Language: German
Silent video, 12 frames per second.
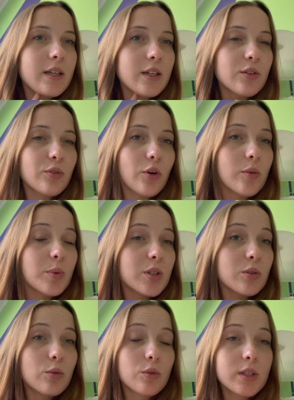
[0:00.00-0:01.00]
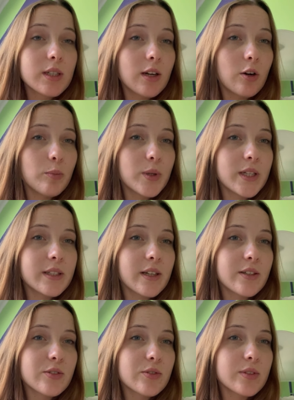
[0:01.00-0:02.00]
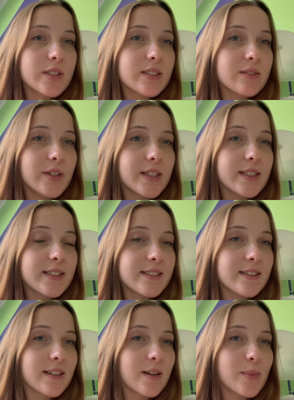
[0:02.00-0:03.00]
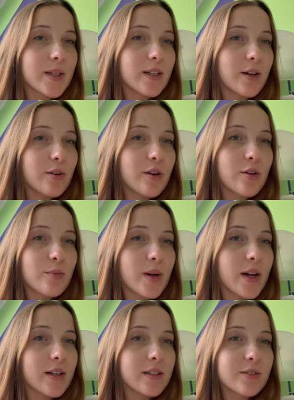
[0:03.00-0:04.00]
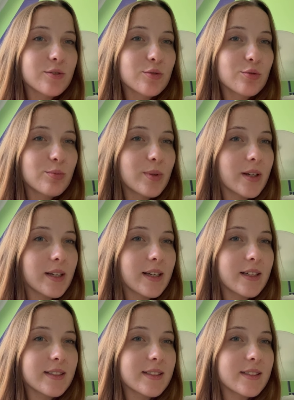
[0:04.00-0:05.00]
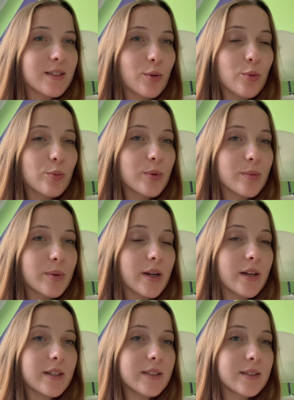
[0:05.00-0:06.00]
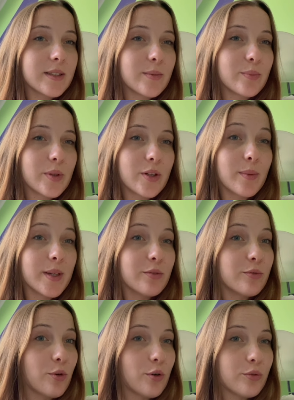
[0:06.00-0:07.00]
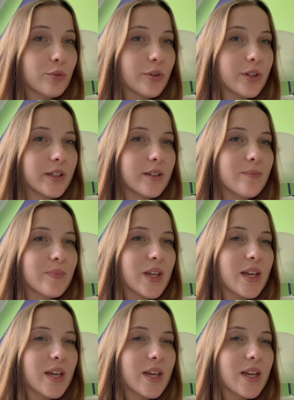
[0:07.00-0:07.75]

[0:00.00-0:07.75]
Ich freue mich unglaublich. Also das Event gestern hat meine Laune nochmal super krass nach oben gebracht, ähm, oder meine Vorfreude.